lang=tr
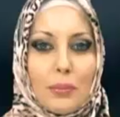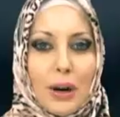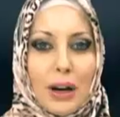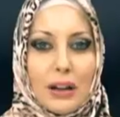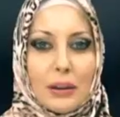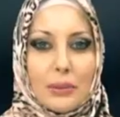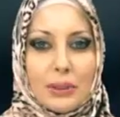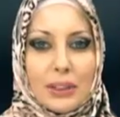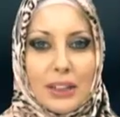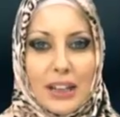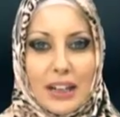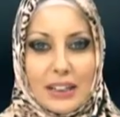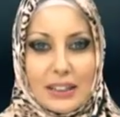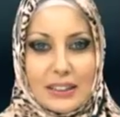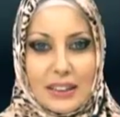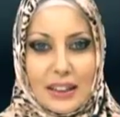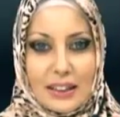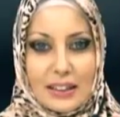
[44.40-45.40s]
Merhaba
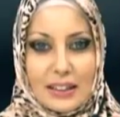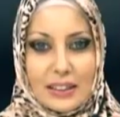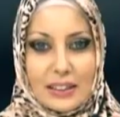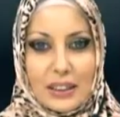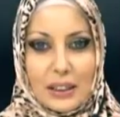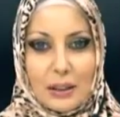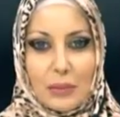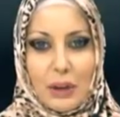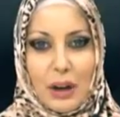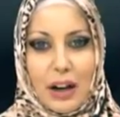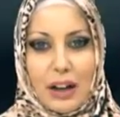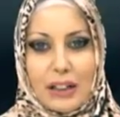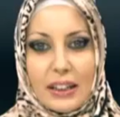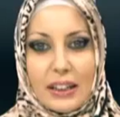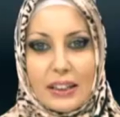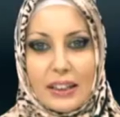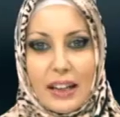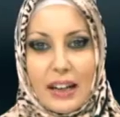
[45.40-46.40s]
değerli kardeşlerim.
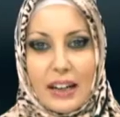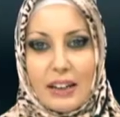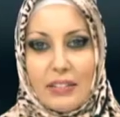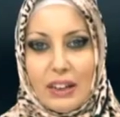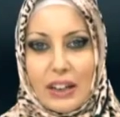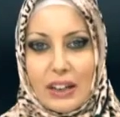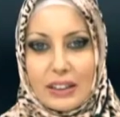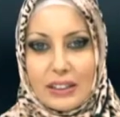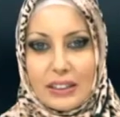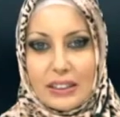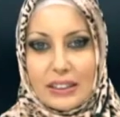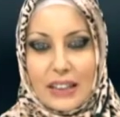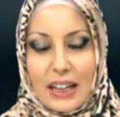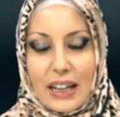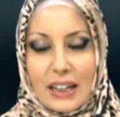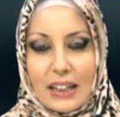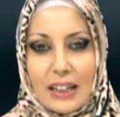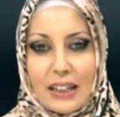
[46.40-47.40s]
Ayetlerle ve
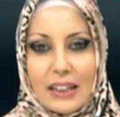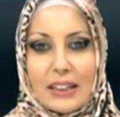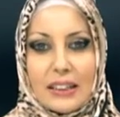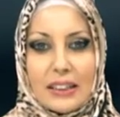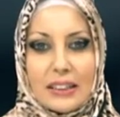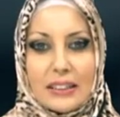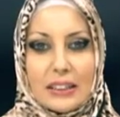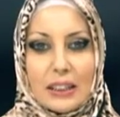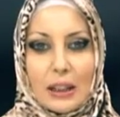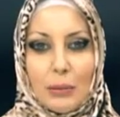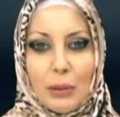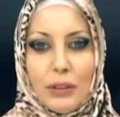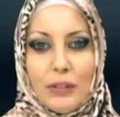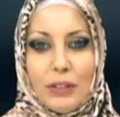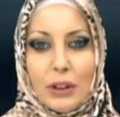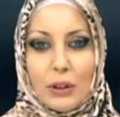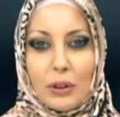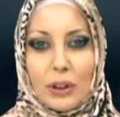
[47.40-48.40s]
hadislerle
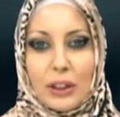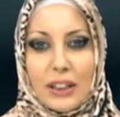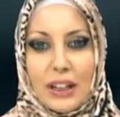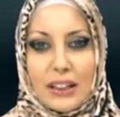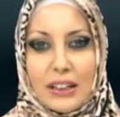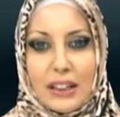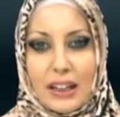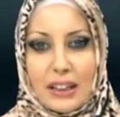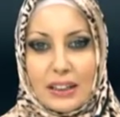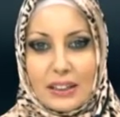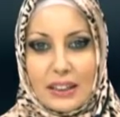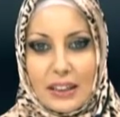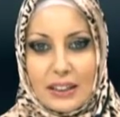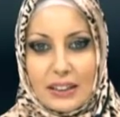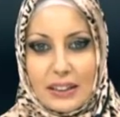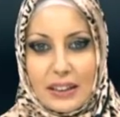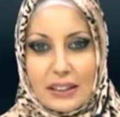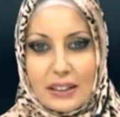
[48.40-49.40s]
İslam'a ve Kur'an ahlakını
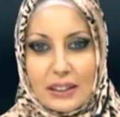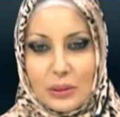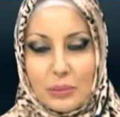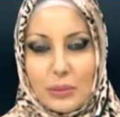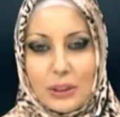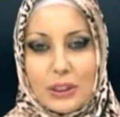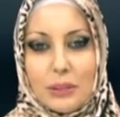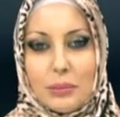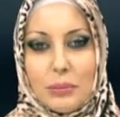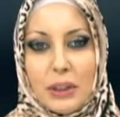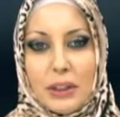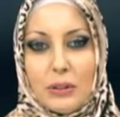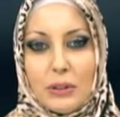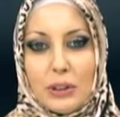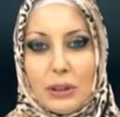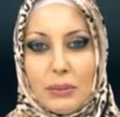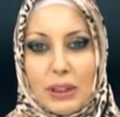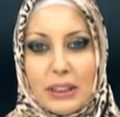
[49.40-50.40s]
anlattığımız
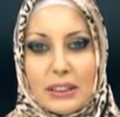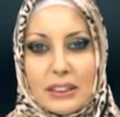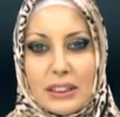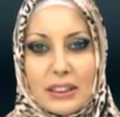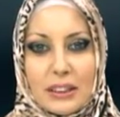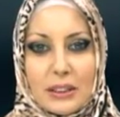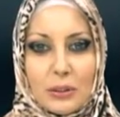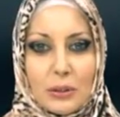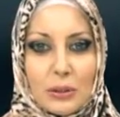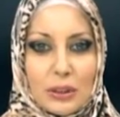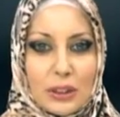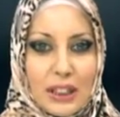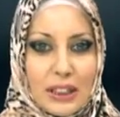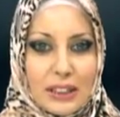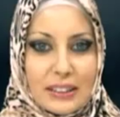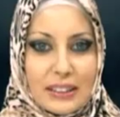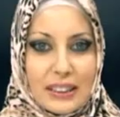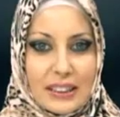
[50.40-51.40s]
Bediüzzaman Said Nursi
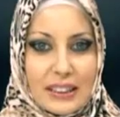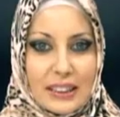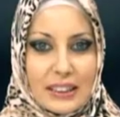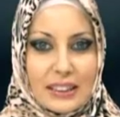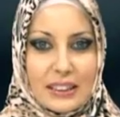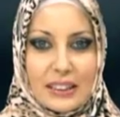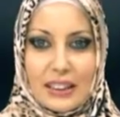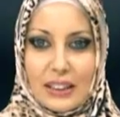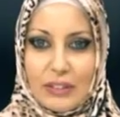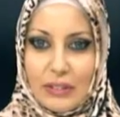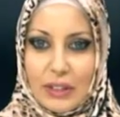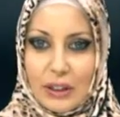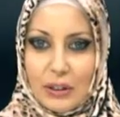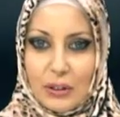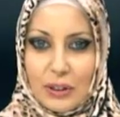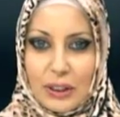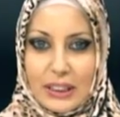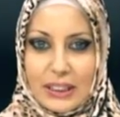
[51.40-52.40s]
Hazretlerinin
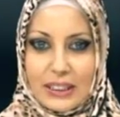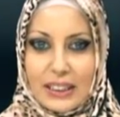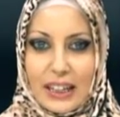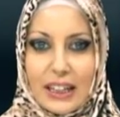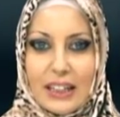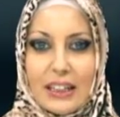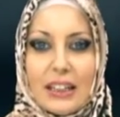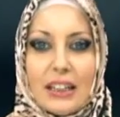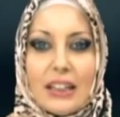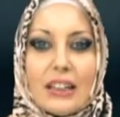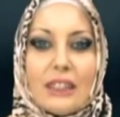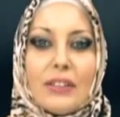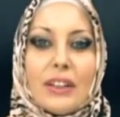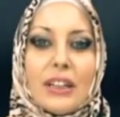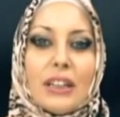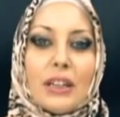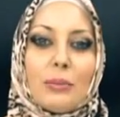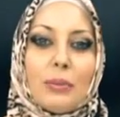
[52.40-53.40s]
tefekkürlerinden
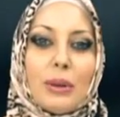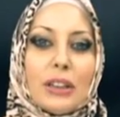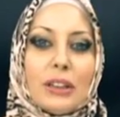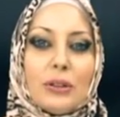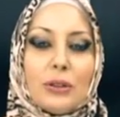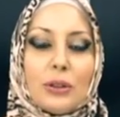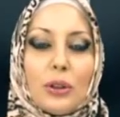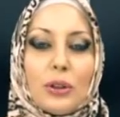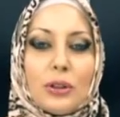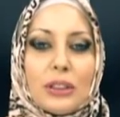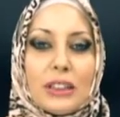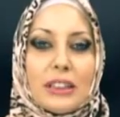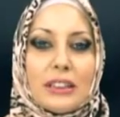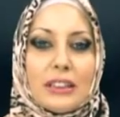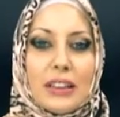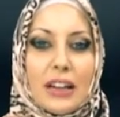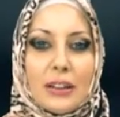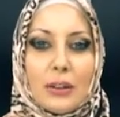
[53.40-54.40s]
ve hikmetli
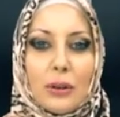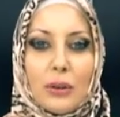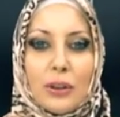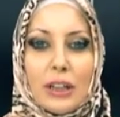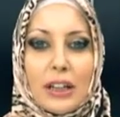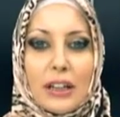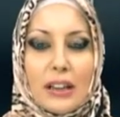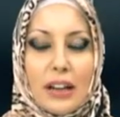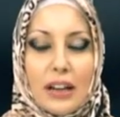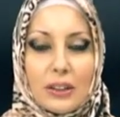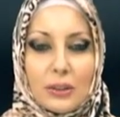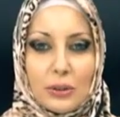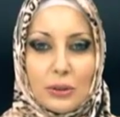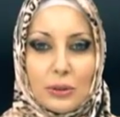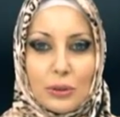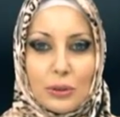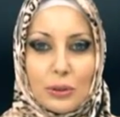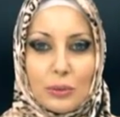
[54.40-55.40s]
sözlerinden örnekler
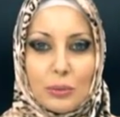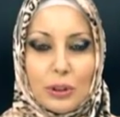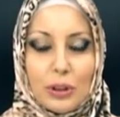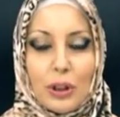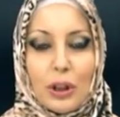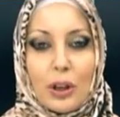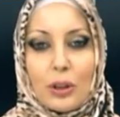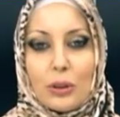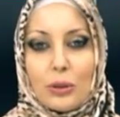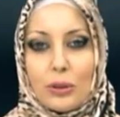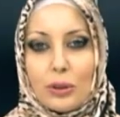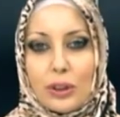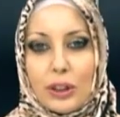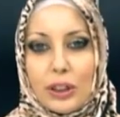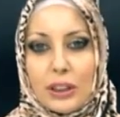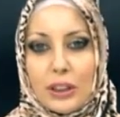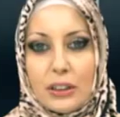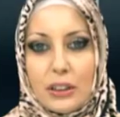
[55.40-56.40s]
sunduğumuz Nura
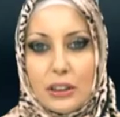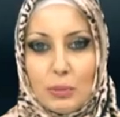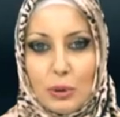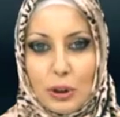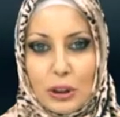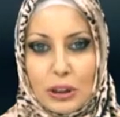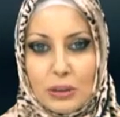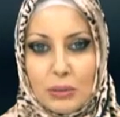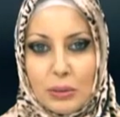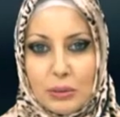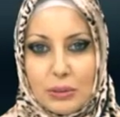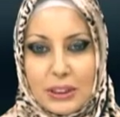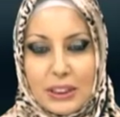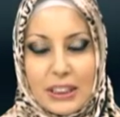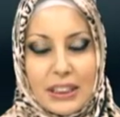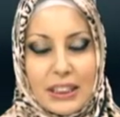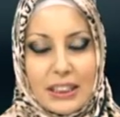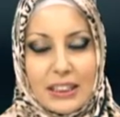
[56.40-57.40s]
Yöneliş
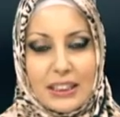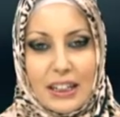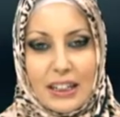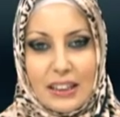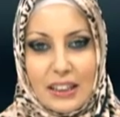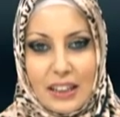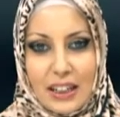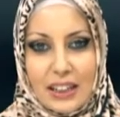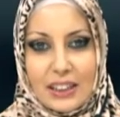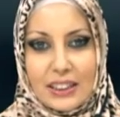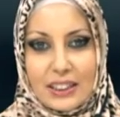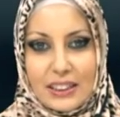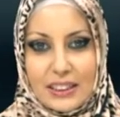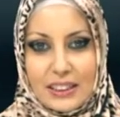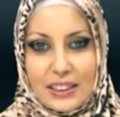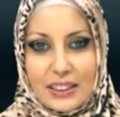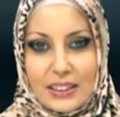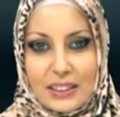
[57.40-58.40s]
programımızda yeniden
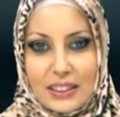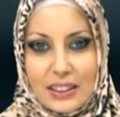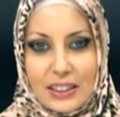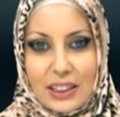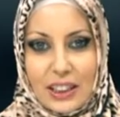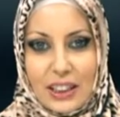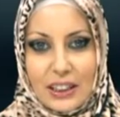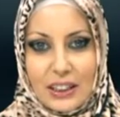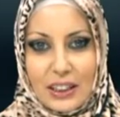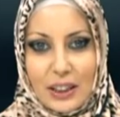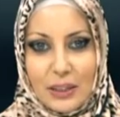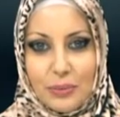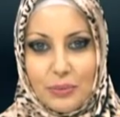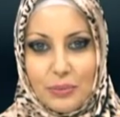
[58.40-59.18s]
karşınızdayız inşallah.